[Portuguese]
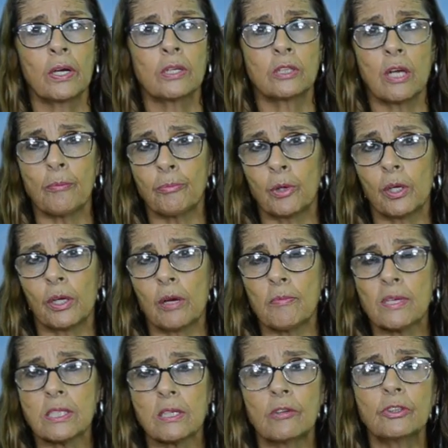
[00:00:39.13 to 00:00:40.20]
Já a
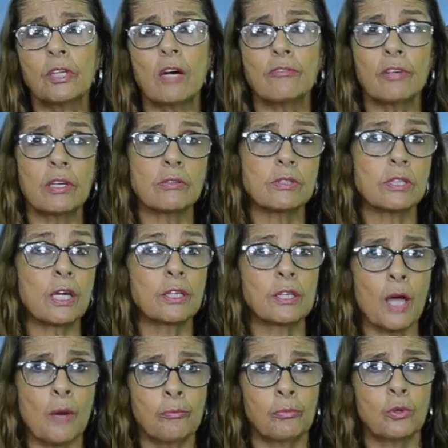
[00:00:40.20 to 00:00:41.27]
programação de eventos em
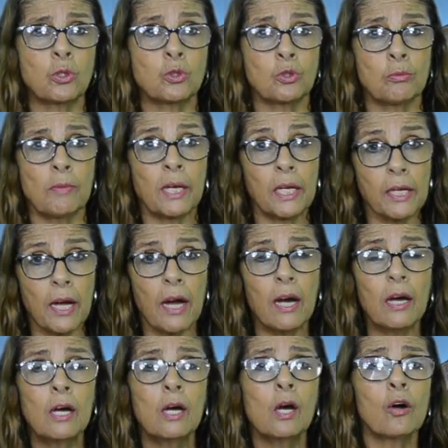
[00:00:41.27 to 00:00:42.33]
Itaipoa, Sumaricá,
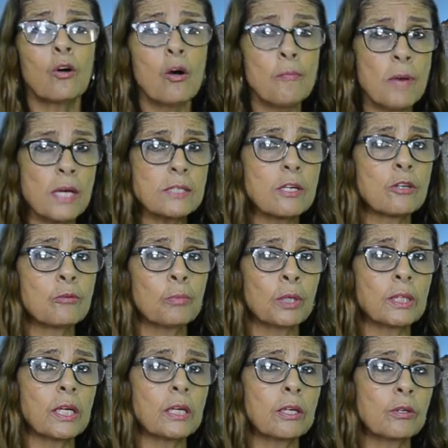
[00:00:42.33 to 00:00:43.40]
começa no
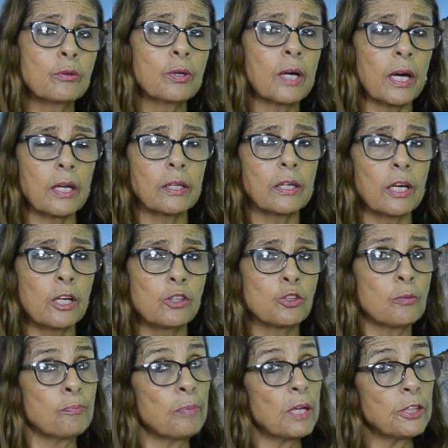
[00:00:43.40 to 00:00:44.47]
Botequim do
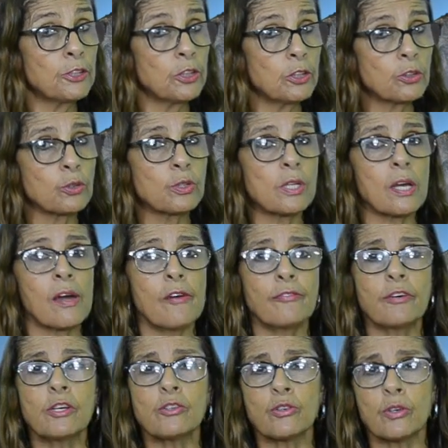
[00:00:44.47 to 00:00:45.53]
Caranguejo, petiscos e
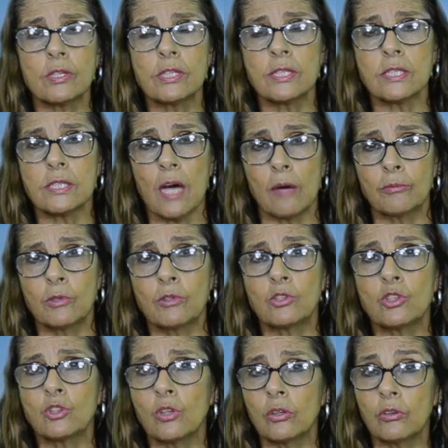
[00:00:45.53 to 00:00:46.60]
refeições, sábado
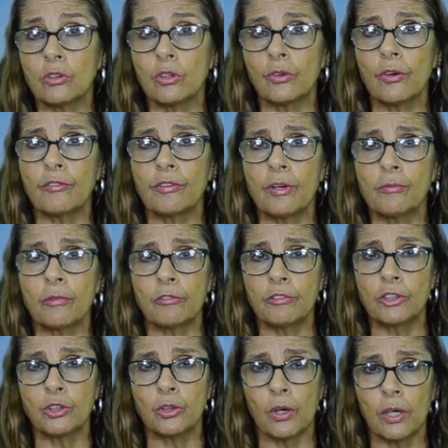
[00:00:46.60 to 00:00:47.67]
18 de novembro,
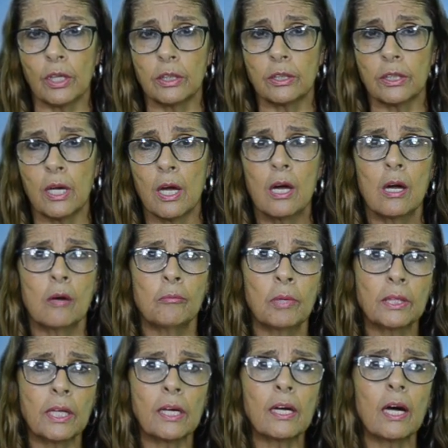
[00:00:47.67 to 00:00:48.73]
20 horas.
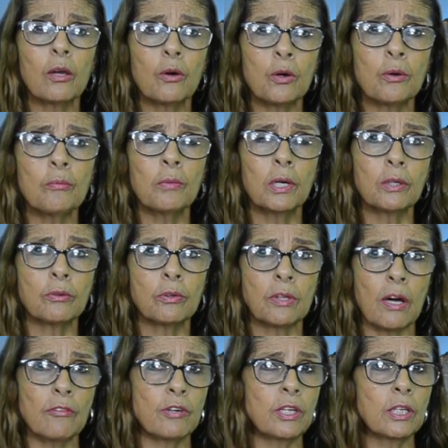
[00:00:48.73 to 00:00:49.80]
Banda Calor Humano,
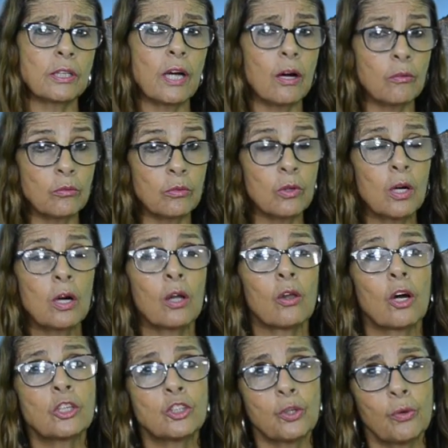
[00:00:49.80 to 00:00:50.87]
na Avenida 1,
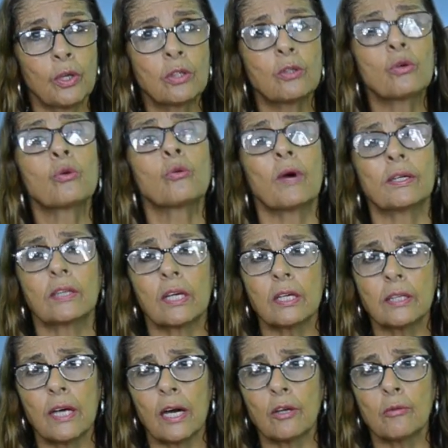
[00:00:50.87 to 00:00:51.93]
lote 8,
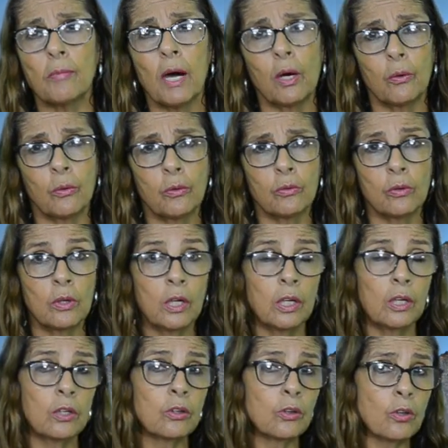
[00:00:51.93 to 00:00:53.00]
quadraderno Barroco.
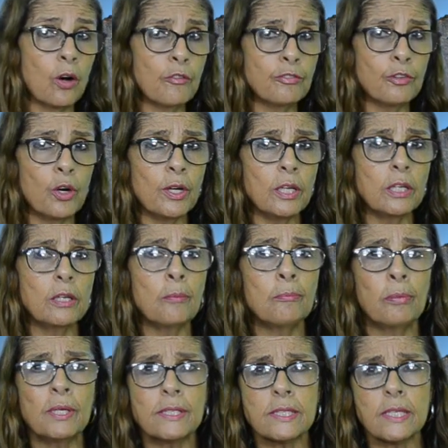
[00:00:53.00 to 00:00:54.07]
E no Dom Fiorini
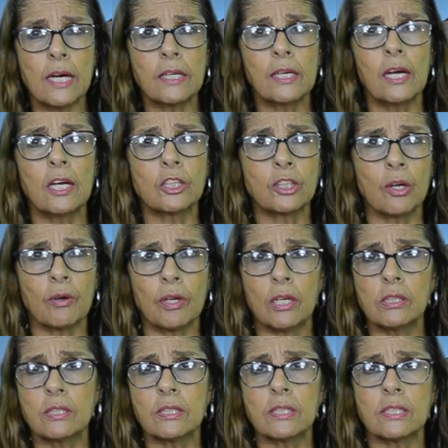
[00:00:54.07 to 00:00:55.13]
Pizzaria e
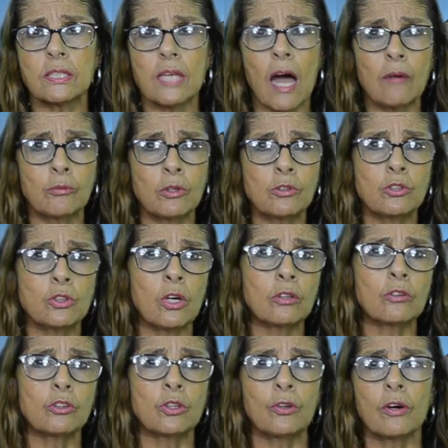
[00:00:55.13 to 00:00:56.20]
Restaurante, sábado
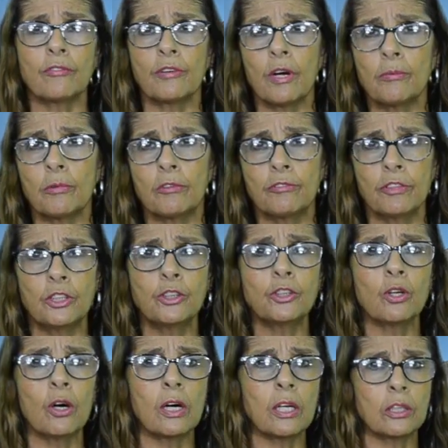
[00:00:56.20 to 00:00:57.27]
18 de novembro,
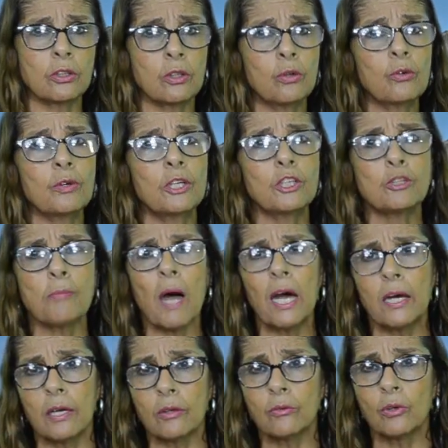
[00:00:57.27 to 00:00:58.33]
20 horas, Luiz
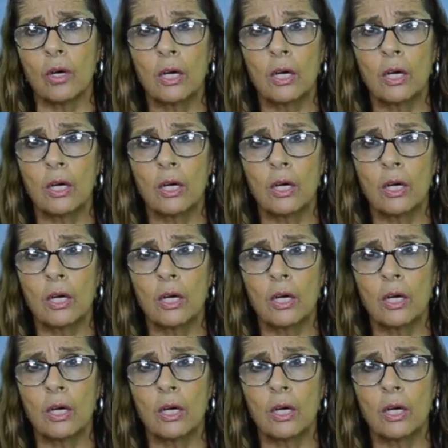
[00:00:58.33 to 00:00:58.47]
Barreto.